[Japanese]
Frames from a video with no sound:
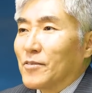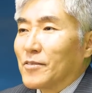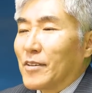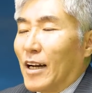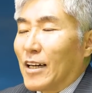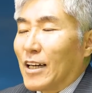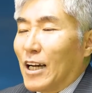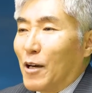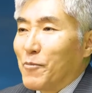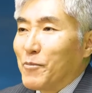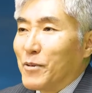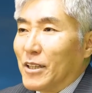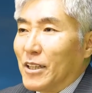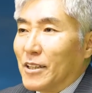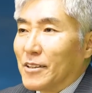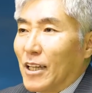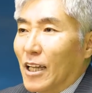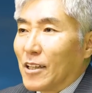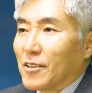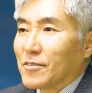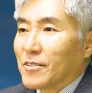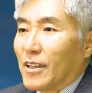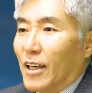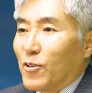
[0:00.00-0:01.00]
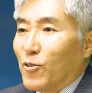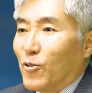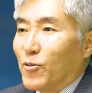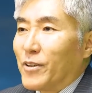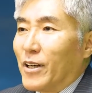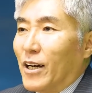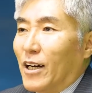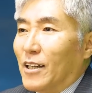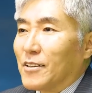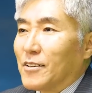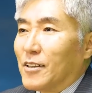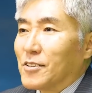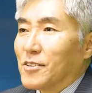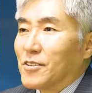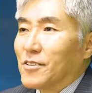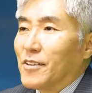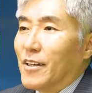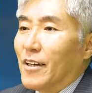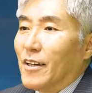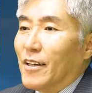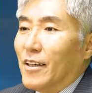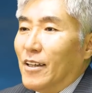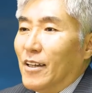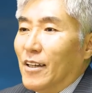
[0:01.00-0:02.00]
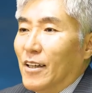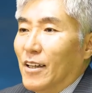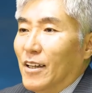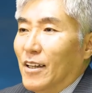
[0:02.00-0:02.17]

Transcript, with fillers: 高みに立ったような形で